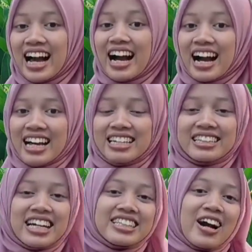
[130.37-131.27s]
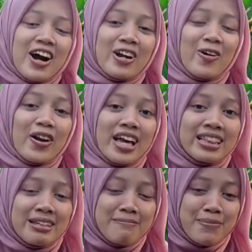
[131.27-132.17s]
akan ditanyakan oleh
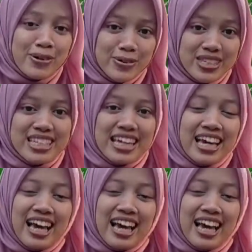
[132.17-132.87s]
tim penguji.